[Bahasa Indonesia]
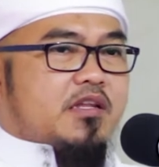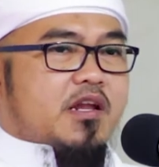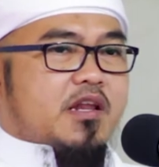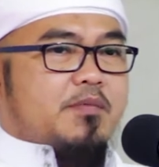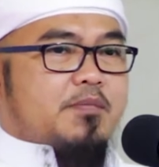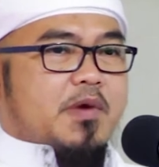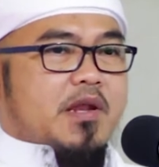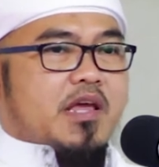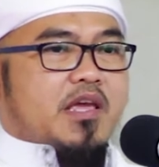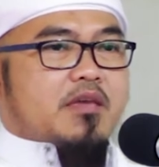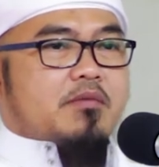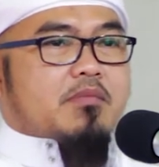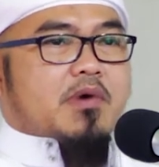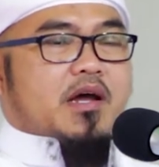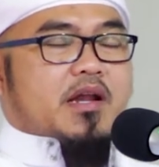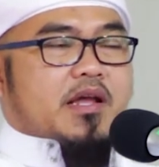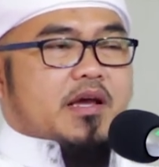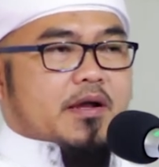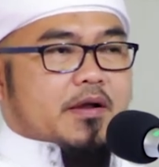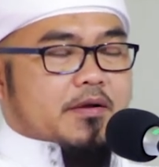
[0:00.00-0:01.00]
daripada
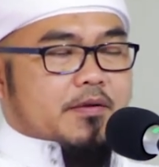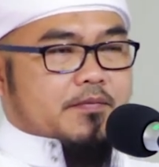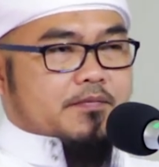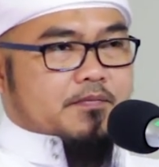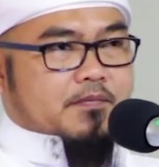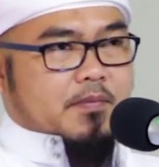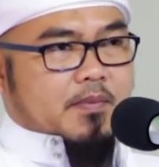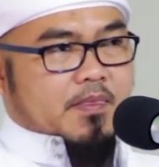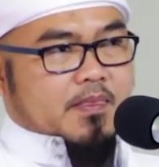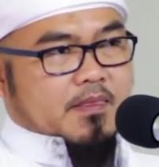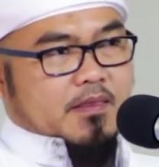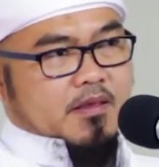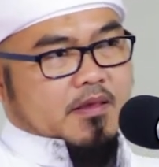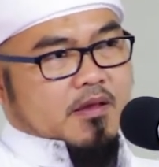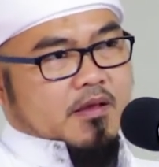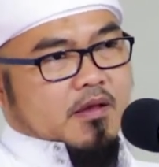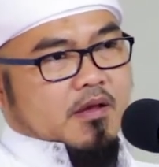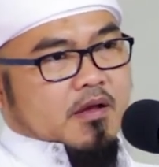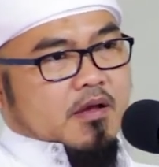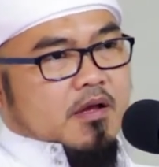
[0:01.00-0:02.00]
ibadah.
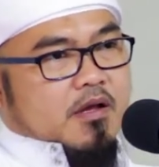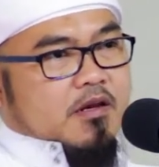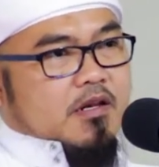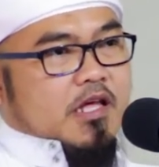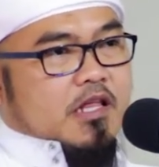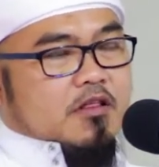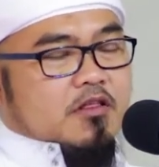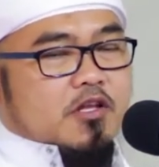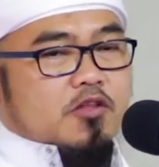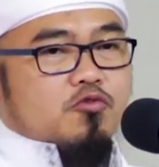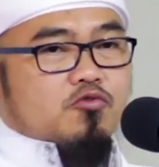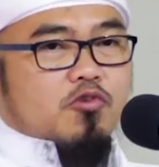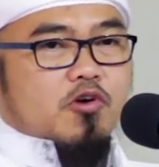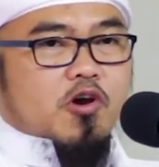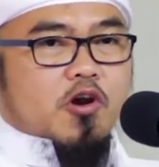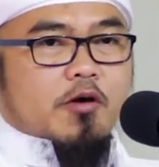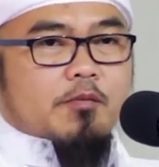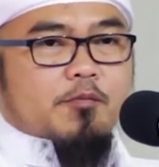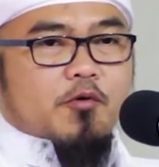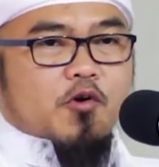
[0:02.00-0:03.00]
Dan tentu
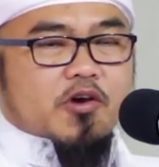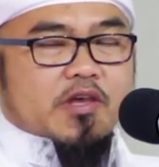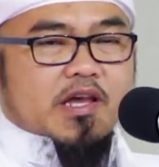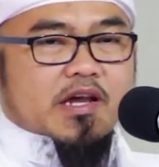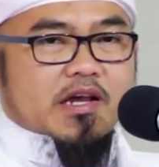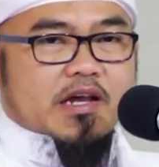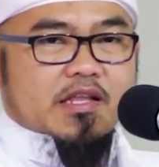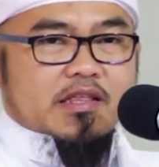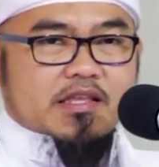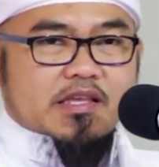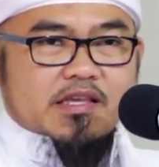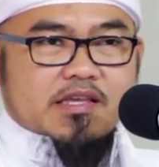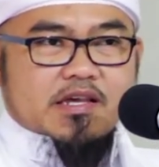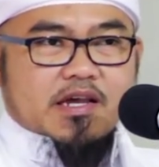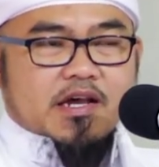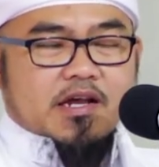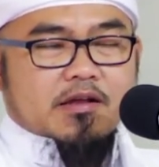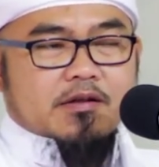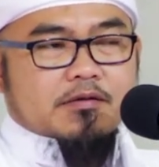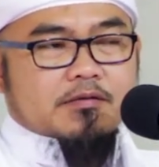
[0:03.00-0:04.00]
kelompok yang ketiga